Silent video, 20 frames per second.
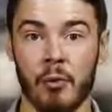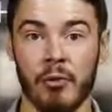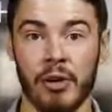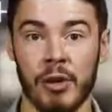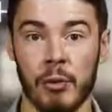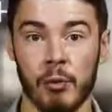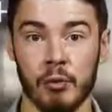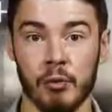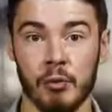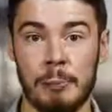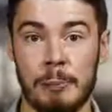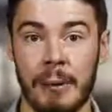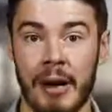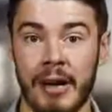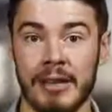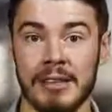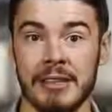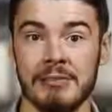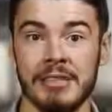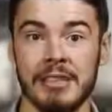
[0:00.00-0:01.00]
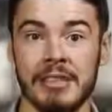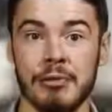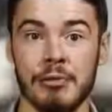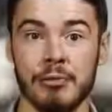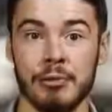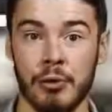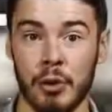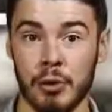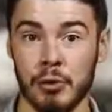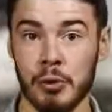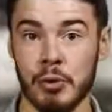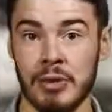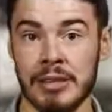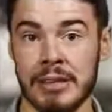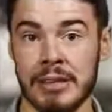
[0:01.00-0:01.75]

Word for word: verrou du Paris FC vendredi